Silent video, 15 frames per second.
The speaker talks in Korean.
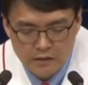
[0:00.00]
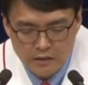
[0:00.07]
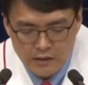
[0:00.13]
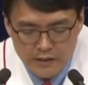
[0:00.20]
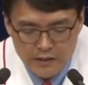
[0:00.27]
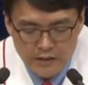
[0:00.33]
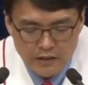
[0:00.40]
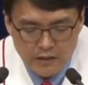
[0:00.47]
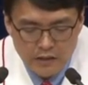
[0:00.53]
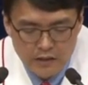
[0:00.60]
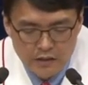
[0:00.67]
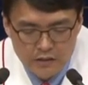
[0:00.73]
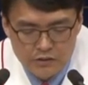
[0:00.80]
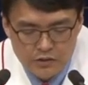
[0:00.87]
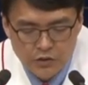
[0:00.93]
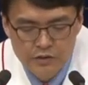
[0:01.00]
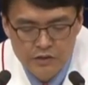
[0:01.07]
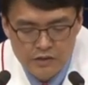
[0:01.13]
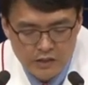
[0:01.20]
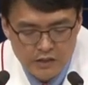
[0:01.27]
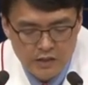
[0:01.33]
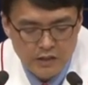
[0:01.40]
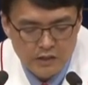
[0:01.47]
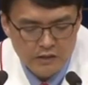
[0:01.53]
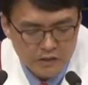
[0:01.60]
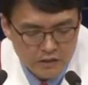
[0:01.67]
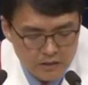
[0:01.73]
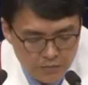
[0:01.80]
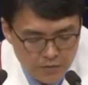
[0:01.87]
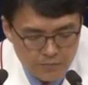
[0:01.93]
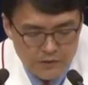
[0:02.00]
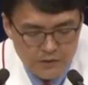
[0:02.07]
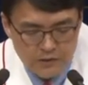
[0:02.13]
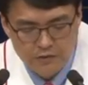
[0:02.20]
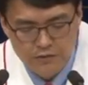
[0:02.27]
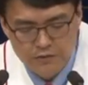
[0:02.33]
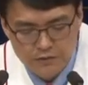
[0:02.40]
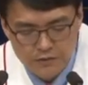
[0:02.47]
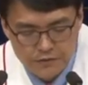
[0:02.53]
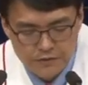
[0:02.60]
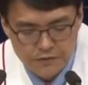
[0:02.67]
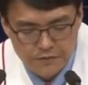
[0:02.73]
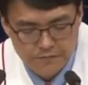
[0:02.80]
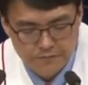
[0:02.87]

간의 전쟁이 끊임없이 있는 것이죠.